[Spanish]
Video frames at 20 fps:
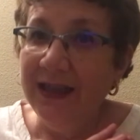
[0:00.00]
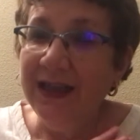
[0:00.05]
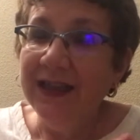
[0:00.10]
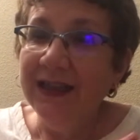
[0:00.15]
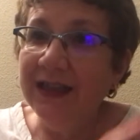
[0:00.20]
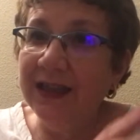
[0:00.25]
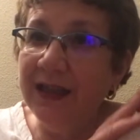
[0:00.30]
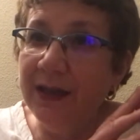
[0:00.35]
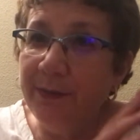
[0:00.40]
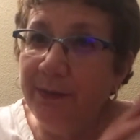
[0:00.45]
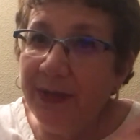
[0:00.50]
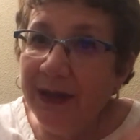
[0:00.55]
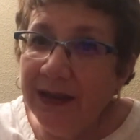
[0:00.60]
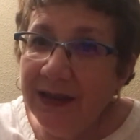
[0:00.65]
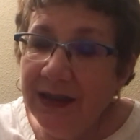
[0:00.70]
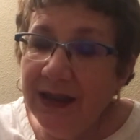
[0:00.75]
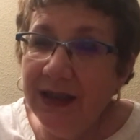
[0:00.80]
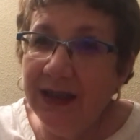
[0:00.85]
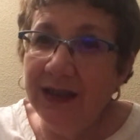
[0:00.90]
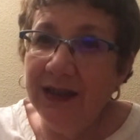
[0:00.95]
que
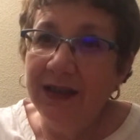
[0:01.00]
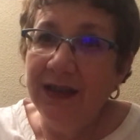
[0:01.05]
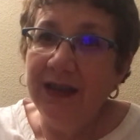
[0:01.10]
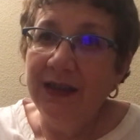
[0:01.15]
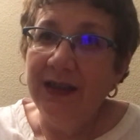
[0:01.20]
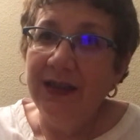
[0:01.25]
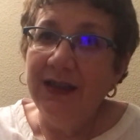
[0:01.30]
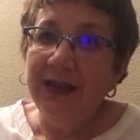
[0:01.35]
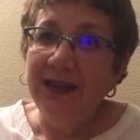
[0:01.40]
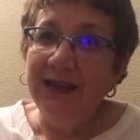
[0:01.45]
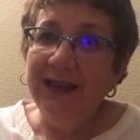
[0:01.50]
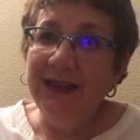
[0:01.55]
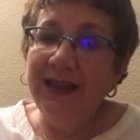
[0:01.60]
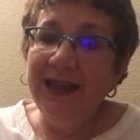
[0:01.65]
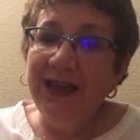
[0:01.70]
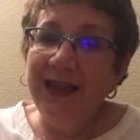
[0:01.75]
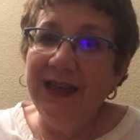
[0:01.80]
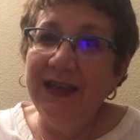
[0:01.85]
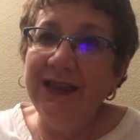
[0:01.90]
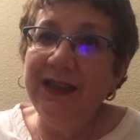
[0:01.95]
depende
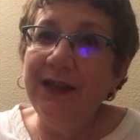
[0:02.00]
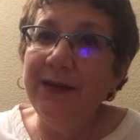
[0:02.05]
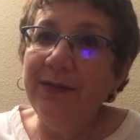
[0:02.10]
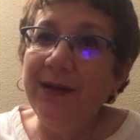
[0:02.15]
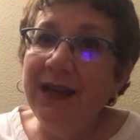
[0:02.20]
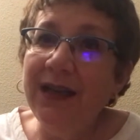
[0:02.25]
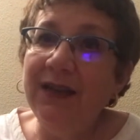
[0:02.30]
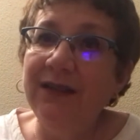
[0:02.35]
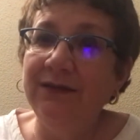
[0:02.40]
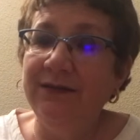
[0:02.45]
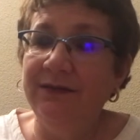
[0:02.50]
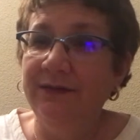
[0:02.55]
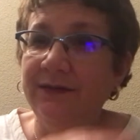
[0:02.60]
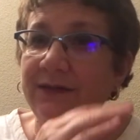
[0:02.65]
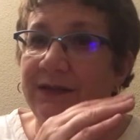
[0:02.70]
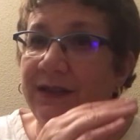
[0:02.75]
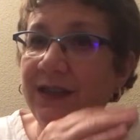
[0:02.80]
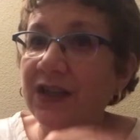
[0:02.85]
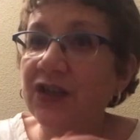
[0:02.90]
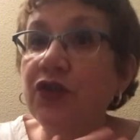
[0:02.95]
del nivel
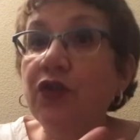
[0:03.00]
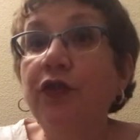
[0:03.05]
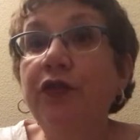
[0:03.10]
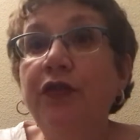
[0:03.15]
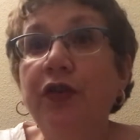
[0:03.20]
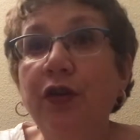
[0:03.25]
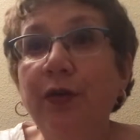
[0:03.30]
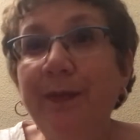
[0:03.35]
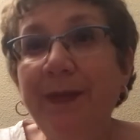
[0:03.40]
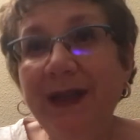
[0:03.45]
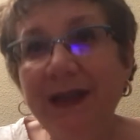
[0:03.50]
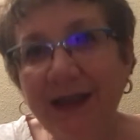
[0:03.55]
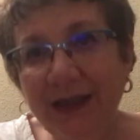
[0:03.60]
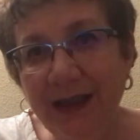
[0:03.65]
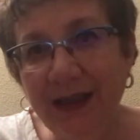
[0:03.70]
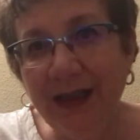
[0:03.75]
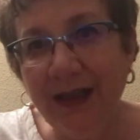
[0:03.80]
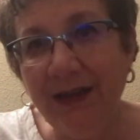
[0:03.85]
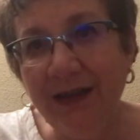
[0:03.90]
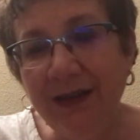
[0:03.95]
de
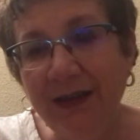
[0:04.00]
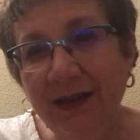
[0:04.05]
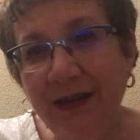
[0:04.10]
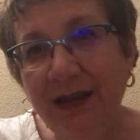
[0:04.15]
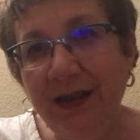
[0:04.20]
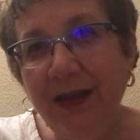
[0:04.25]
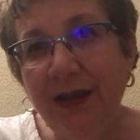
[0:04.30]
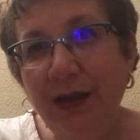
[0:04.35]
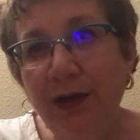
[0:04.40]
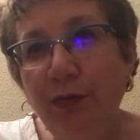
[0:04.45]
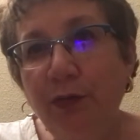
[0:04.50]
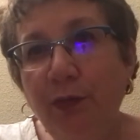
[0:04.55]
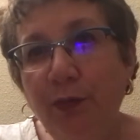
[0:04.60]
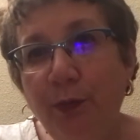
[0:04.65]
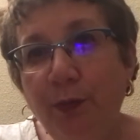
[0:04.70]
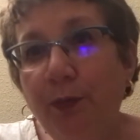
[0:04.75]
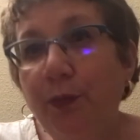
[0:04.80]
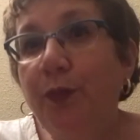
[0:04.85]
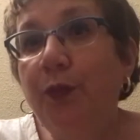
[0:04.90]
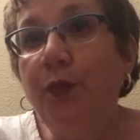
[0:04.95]
sociopatía,
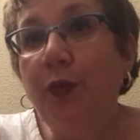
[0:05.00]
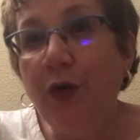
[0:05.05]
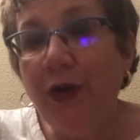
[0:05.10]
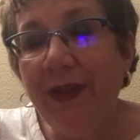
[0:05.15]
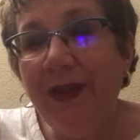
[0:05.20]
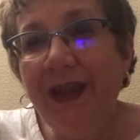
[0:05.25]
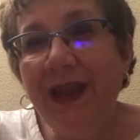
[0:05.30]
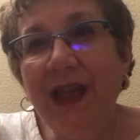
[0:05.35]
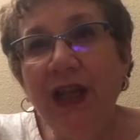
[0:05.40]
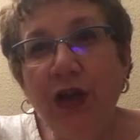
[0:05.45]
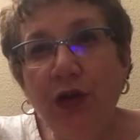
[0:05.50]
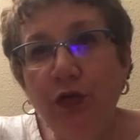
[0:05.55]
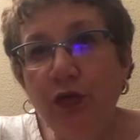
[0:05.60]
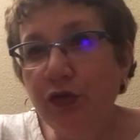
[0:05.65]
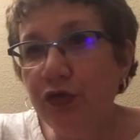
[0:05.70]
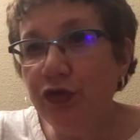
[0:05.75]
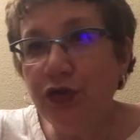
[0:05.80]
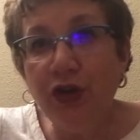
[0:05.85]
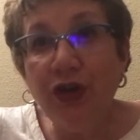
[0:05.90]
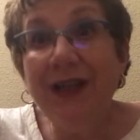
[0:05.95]
puede
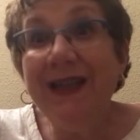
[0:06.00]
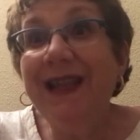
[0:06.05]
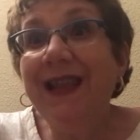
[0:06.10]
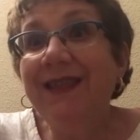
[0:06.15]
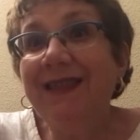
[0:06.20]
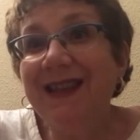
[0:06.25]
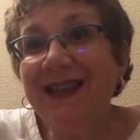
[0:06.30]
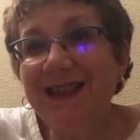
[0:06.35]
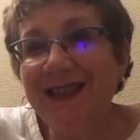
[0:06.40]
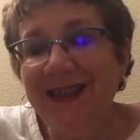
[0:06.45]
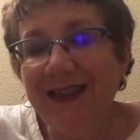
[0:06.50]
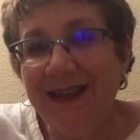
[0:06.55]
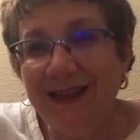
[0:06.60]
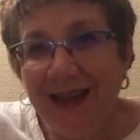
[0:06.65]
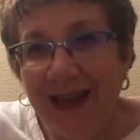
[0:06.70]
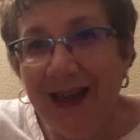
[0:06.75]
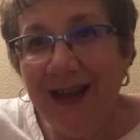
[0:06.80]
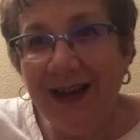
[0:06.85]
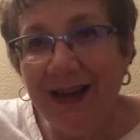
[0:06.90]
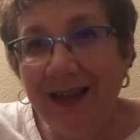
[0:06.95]
incluso
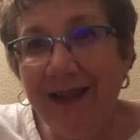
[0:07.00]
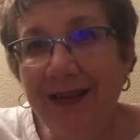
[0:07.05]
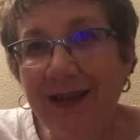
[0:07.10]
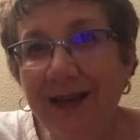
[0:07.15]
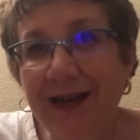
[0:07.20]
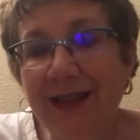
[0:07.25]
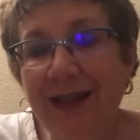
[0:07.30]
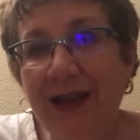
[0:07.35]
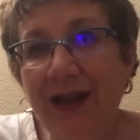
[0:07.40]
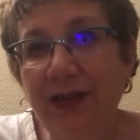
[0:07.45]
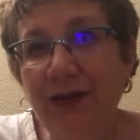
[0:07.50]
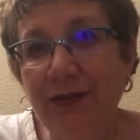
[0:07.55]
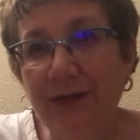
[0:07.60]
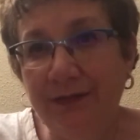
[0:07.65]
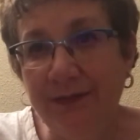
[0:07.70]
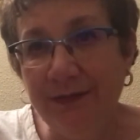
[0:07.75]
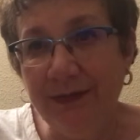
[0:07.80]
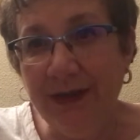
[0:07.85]
necesitar hacer daño.